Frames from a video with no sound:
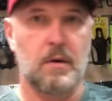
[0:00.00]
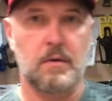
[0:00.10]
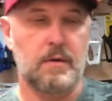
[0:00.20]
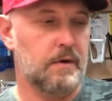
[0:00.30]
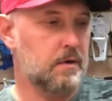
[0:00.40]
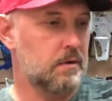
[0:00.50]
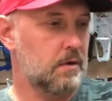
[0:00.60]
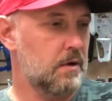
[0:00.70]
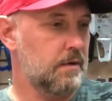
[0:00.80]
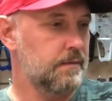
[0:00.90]
Давайте я,
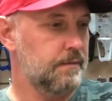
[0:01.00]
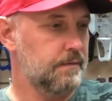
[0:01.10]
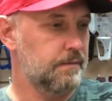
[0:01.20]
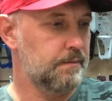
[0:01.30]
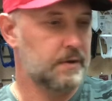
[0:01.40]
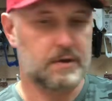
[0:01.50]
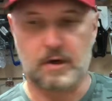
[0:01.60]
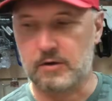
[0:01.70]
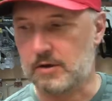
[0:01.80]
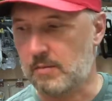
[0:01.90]
наверное,
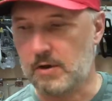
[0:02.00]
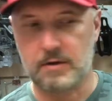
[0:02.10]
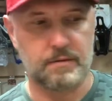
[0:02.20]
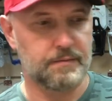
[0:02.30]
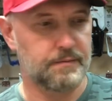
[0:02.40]
постараюсь собрать